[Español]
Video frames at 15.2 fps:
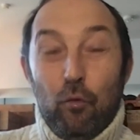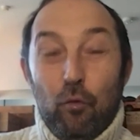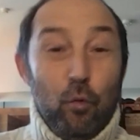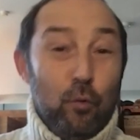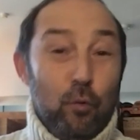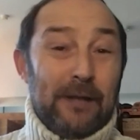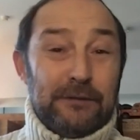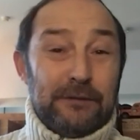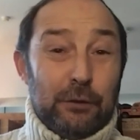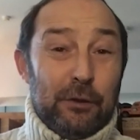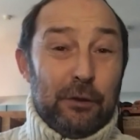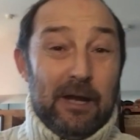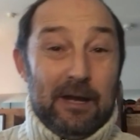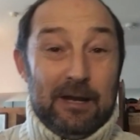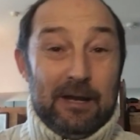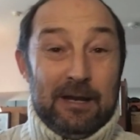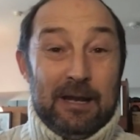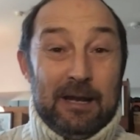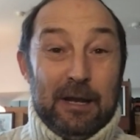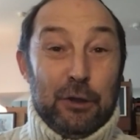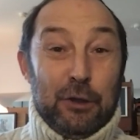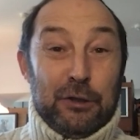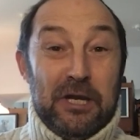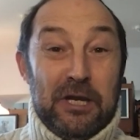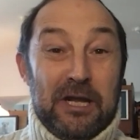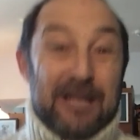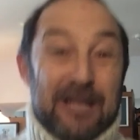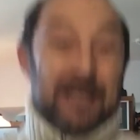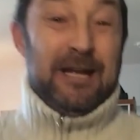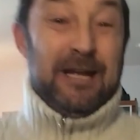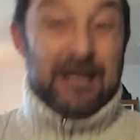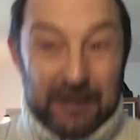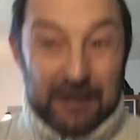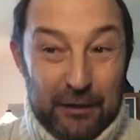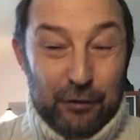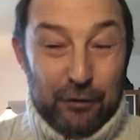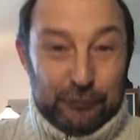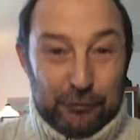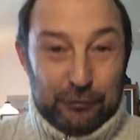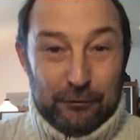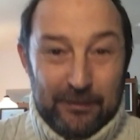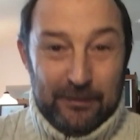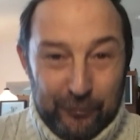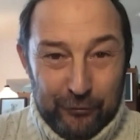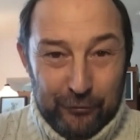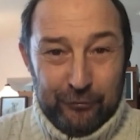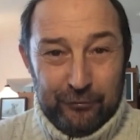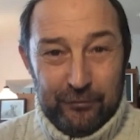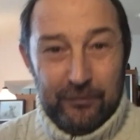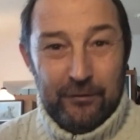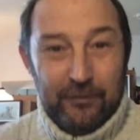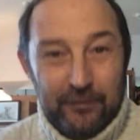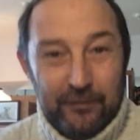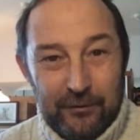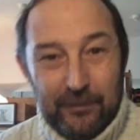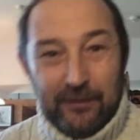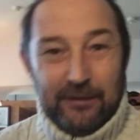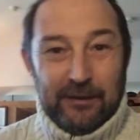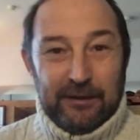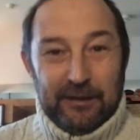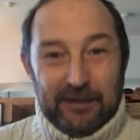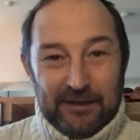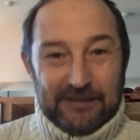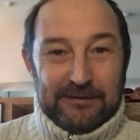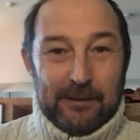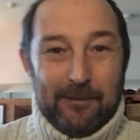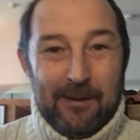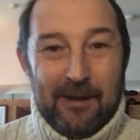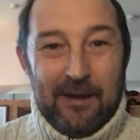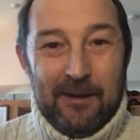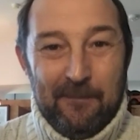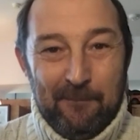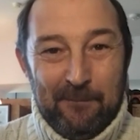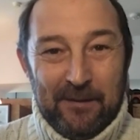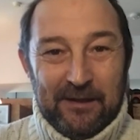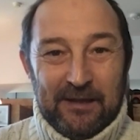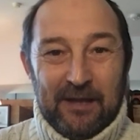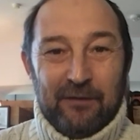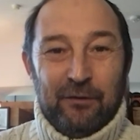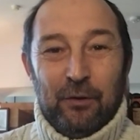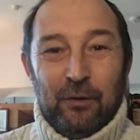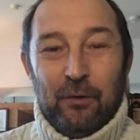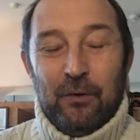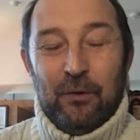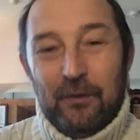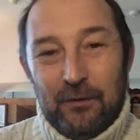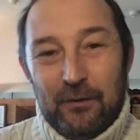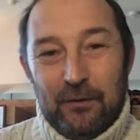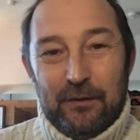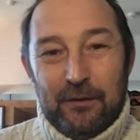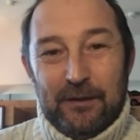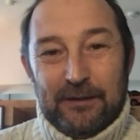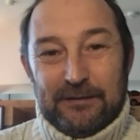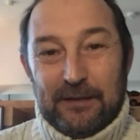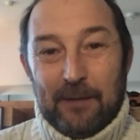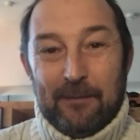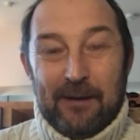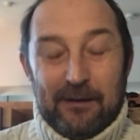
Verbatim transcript: una historia en la que yo tenía 18 años, es decir, que estaba empezando estaba